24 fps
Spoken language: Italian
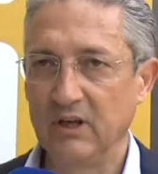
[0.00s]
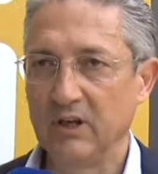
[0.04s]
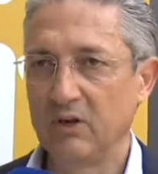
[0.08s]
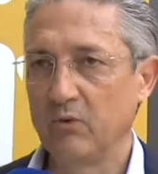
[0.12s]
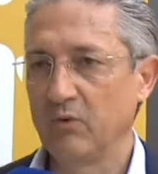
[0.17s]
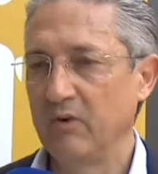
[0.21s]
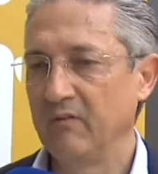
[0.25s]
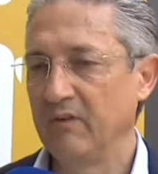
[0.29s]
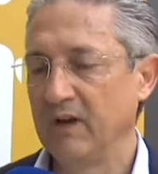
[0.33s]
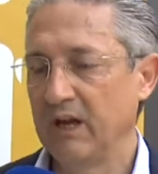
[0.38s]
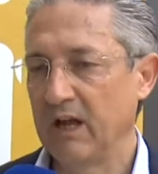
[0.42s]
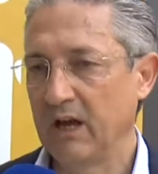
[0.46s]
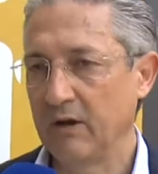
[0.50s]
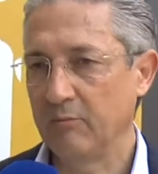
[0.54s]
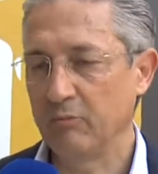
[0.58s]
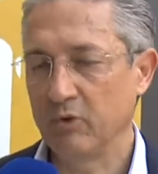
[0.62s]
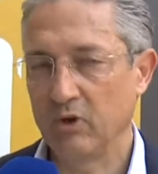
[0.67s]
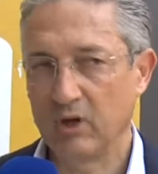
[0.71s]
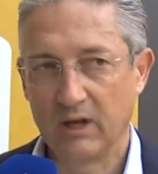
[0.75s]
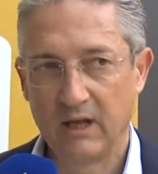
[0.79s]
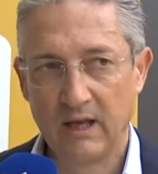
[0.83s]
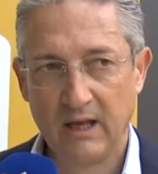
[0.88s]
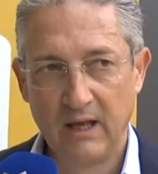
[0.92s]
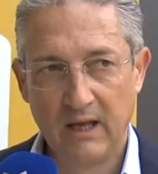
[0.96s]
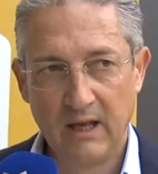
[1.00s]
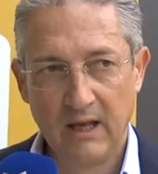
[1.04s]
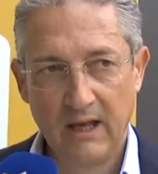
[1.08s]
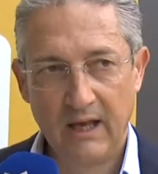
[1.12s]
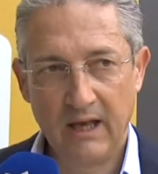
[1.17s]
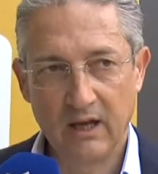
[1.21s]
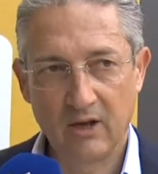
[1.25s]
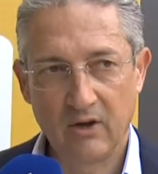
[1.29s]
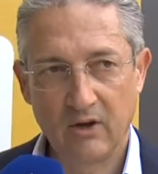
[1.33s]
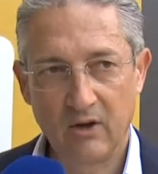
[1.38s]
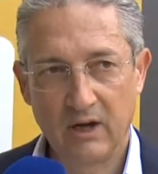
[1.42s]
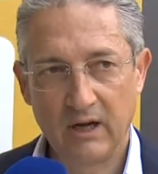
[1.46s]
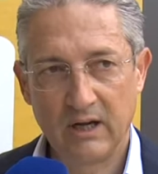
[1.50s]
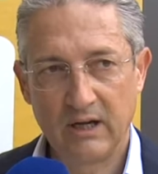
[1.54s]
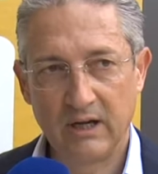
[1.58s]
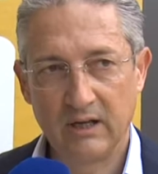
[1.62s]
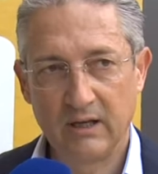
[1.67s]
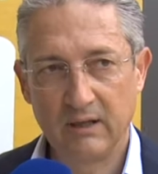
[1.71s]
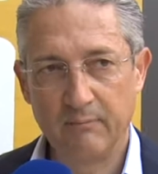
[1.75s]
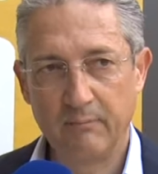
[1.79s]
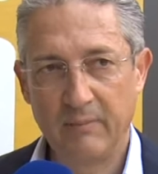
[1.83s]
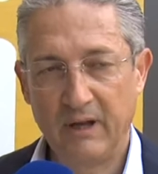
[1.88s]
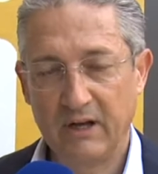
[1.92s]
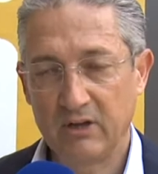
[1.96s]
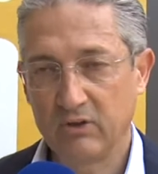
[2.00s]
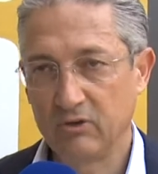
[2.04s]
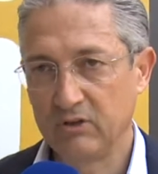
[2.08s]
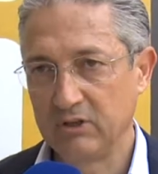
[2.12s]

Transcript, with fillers: E qui veniamo ecco, al bel